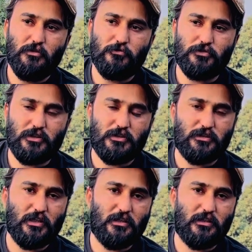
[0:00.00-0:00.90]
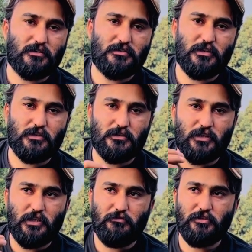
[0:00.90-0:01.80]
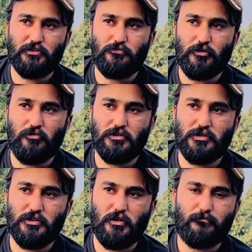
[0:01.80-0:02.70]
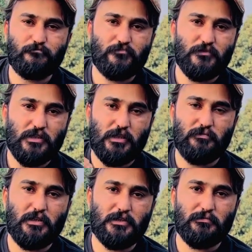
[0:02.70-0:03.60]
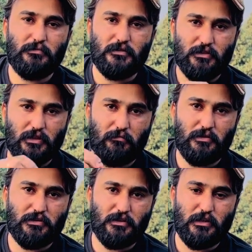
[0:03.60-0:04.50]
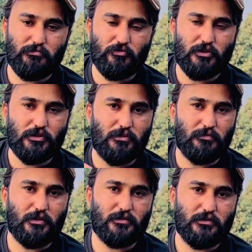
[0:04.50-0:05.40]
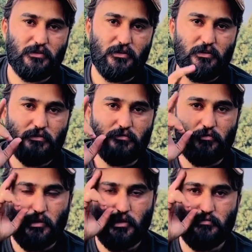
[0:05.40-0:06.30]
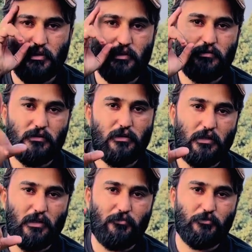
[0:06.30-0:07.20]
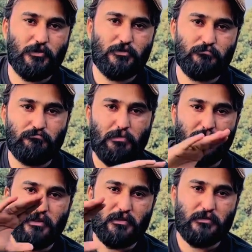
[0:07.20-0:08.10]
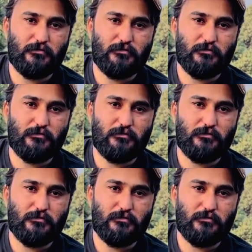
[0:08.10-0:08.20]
उसका कितना खर्च है कितना एवरेज उठा सकते हो आप कम खर्च में ज़्यादा बजट आपको कैसे मिलेगी तो अलहमदिल्ला अल्लाह हाफ बाय बाय